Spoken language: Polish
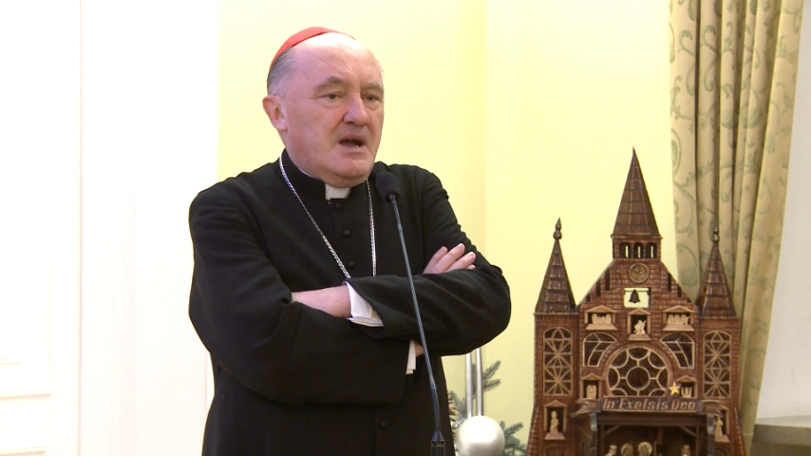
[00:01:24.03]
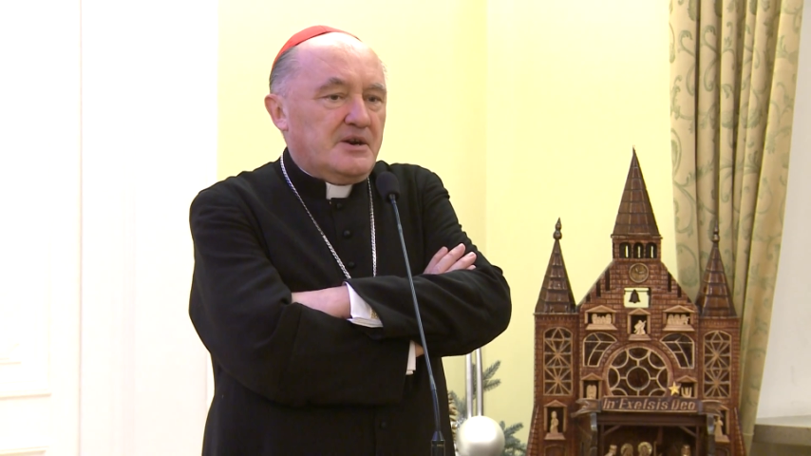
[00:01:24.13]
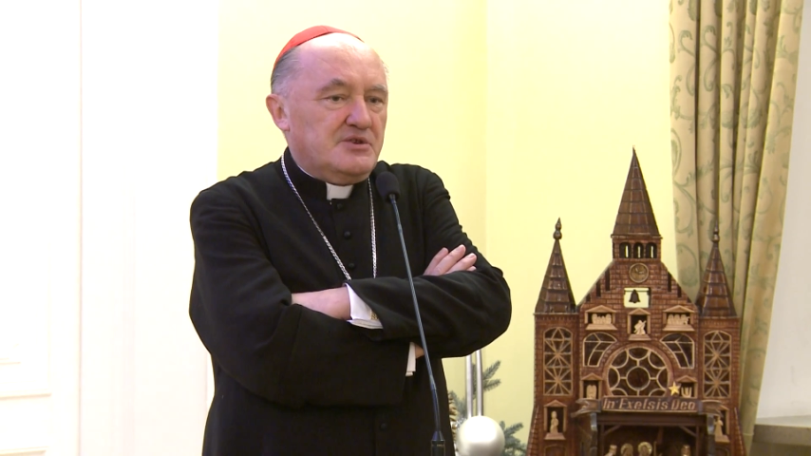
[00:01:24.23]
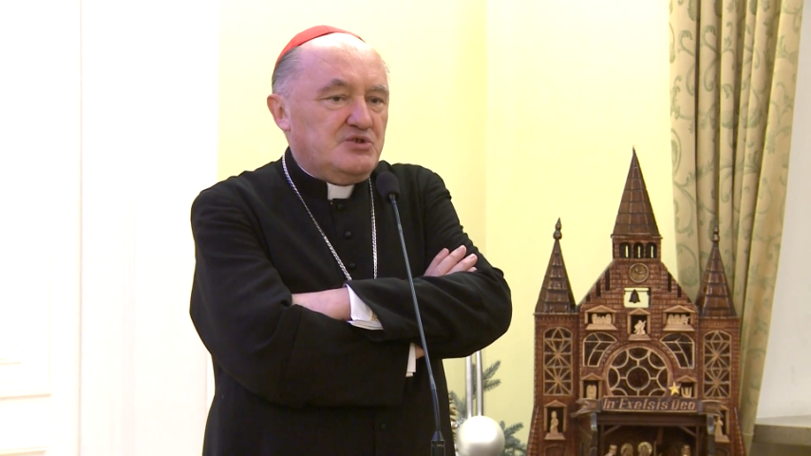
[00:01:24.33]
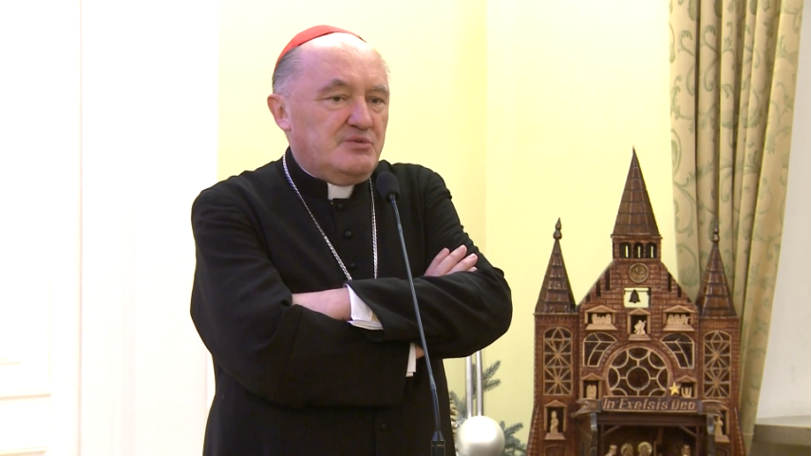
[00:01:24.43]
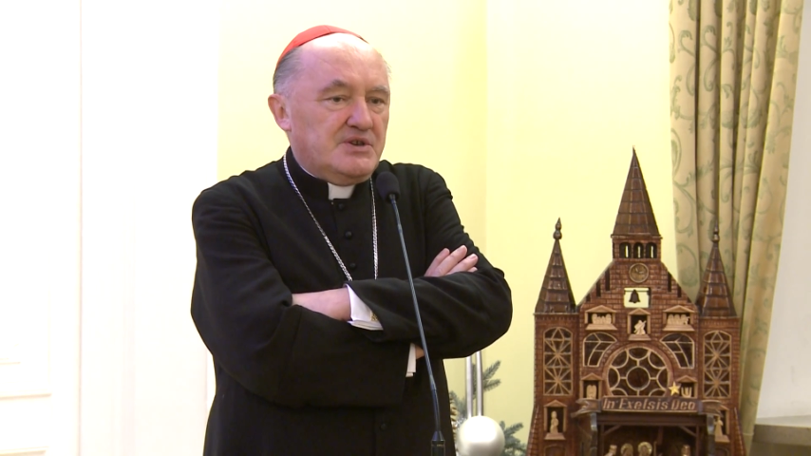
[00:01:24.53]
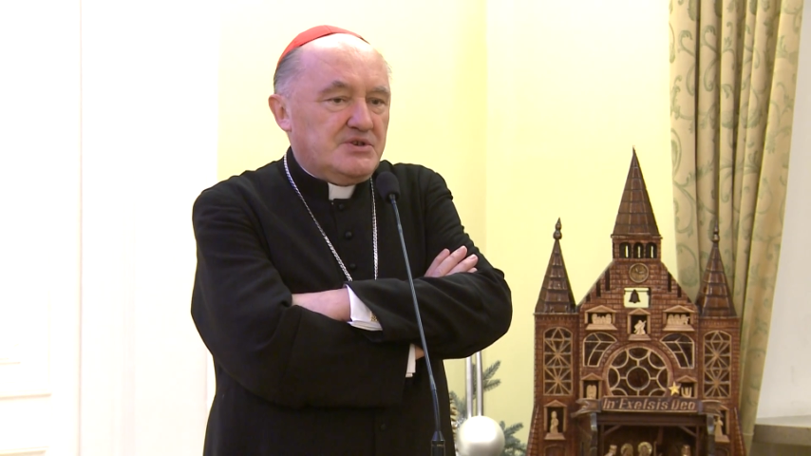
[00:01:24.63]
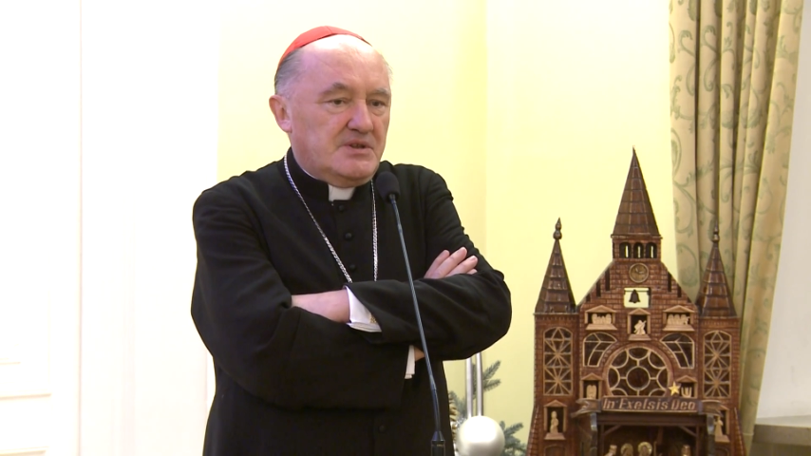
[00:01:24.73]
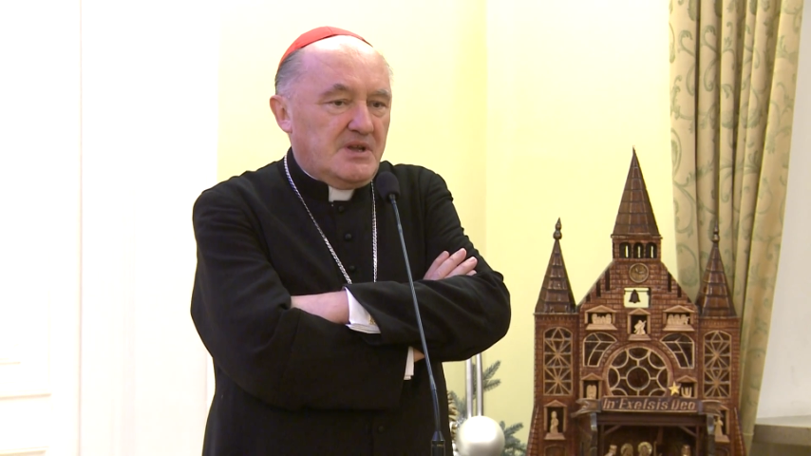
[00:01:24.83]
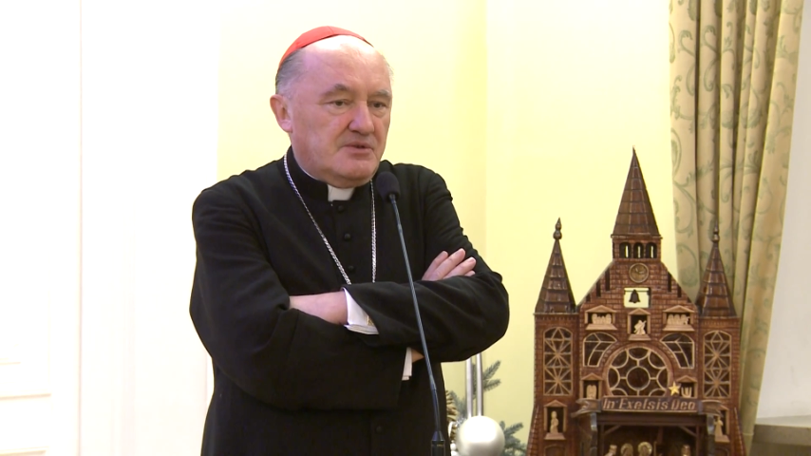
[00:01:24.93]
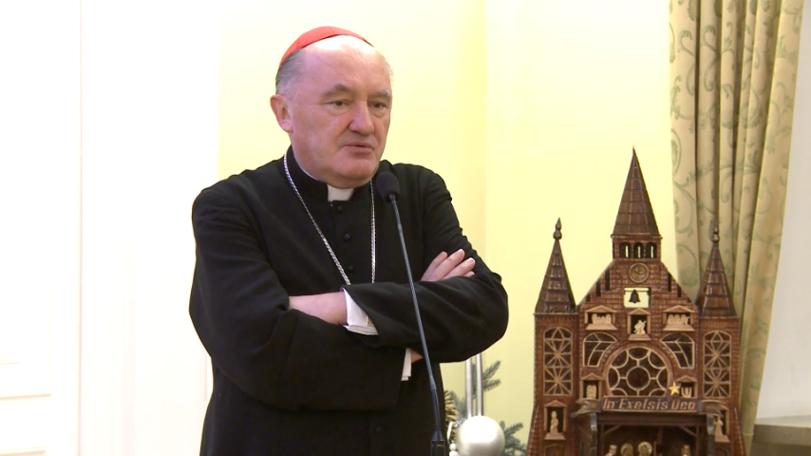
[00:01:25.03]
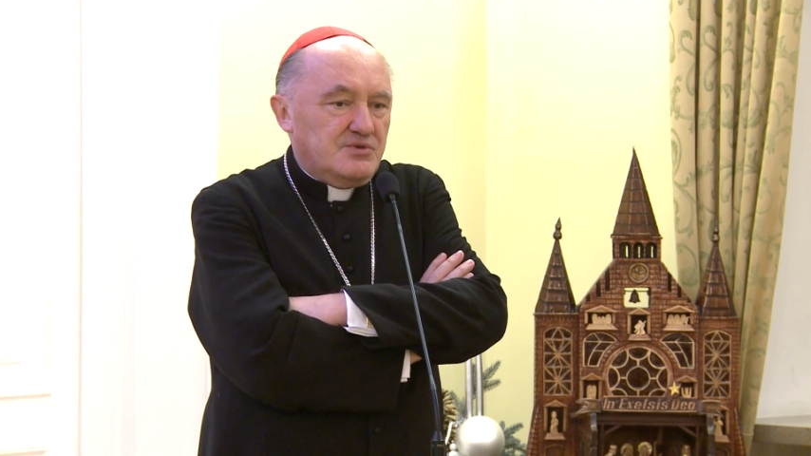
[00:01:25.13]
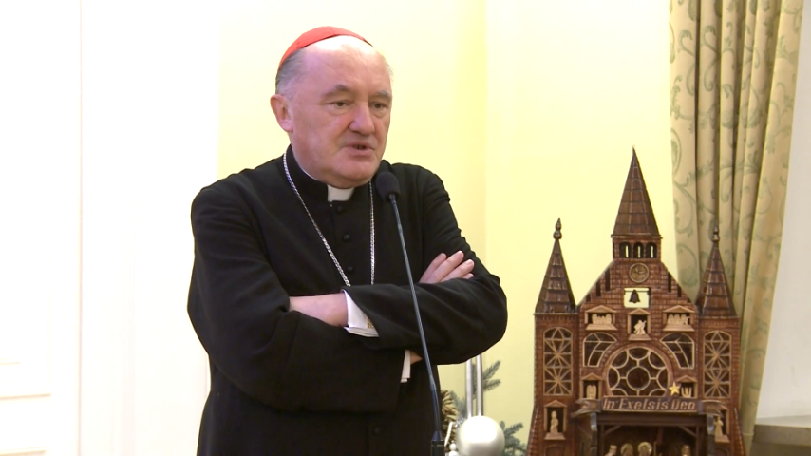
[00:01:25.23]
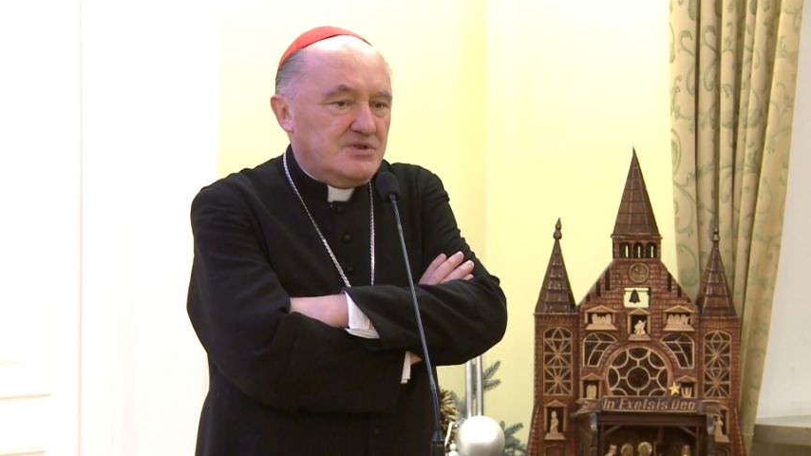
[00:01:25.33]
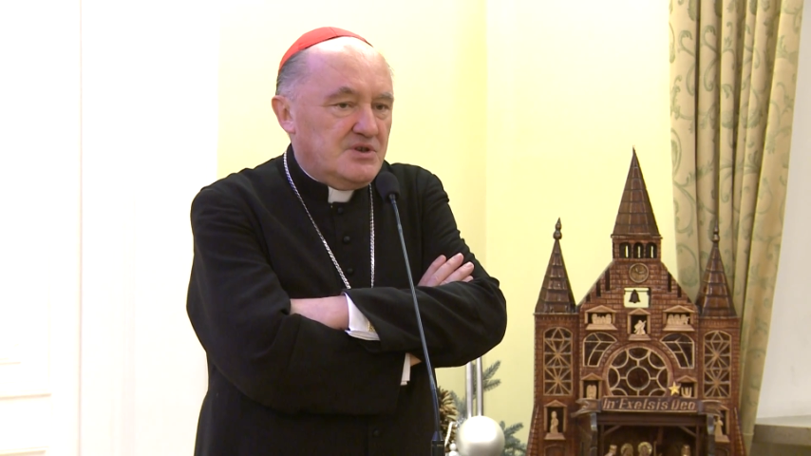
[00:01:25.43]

a rodziła się na gruncie